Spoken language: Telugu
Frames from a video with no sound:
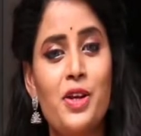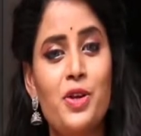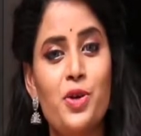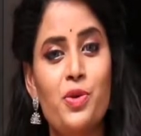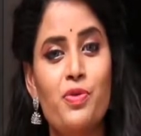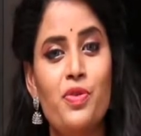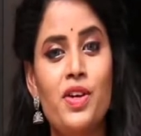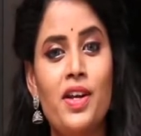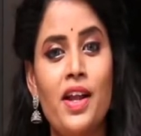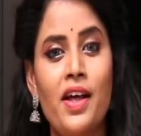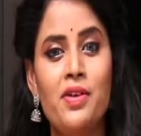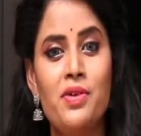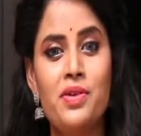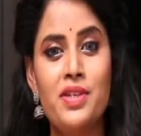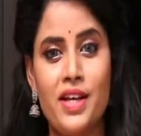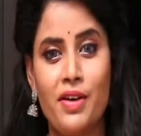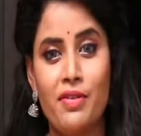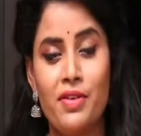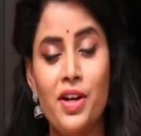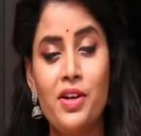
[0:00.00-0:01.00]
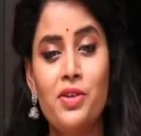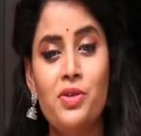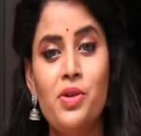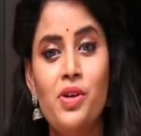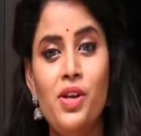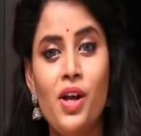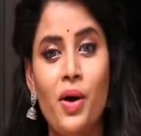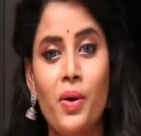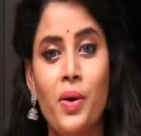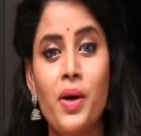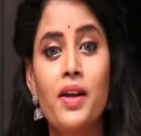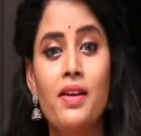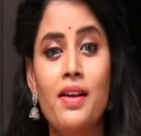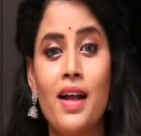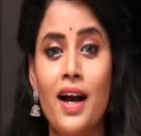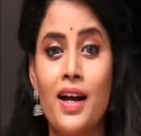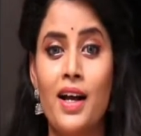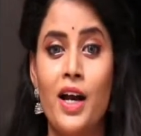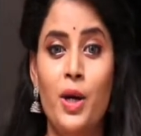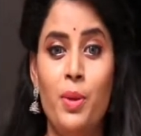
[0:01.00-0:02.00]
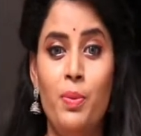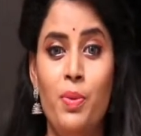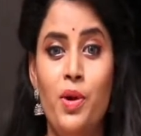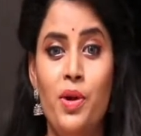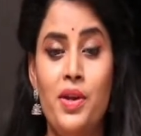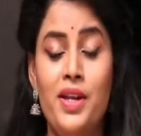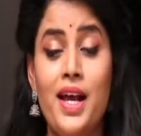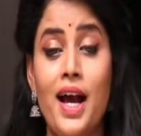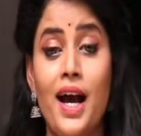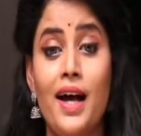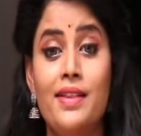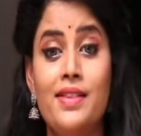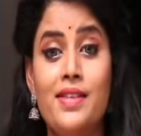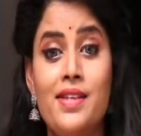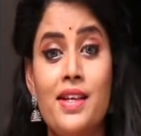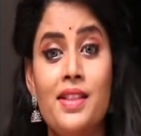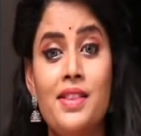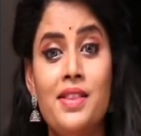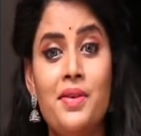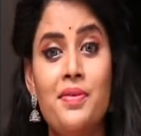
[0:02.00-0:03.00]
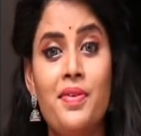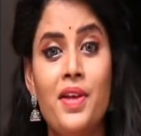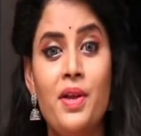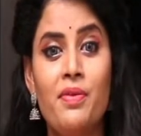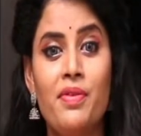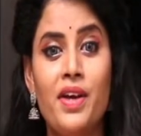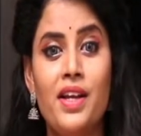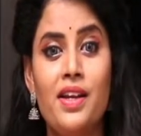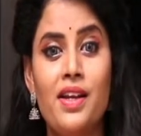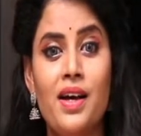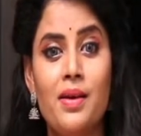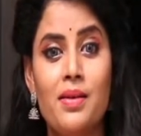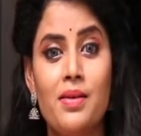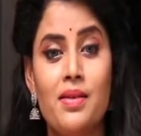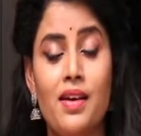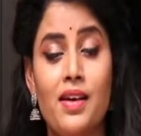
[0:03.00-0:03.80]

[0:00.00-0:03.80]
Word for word: నువ్వు నన్ను ఎవరనుకున్నావు నా కడుపులోని అత్యంత విలువైన